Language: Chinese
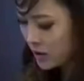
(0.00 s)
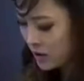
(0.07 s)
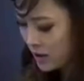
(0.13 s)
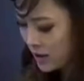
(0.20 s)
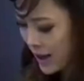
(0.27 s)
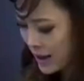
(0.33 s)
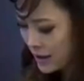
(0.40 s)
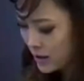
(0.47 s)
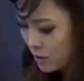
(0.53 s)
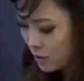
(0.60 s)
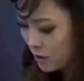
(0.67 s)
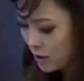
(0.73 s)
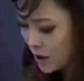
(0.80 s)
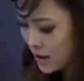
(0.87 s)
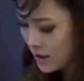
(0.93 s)
问题来
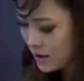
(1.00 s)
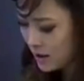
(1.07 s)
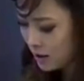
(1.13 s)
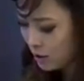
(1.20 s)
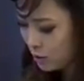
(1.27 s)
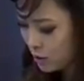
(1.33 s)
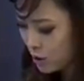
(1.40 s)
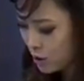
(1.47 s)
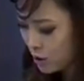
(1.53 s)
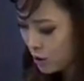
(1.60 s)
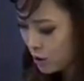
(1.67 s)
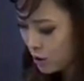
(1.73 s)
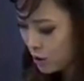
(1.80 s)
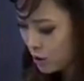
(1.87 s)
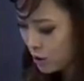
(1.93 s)
自于这些都是
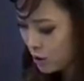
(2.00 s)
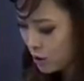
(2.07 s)
我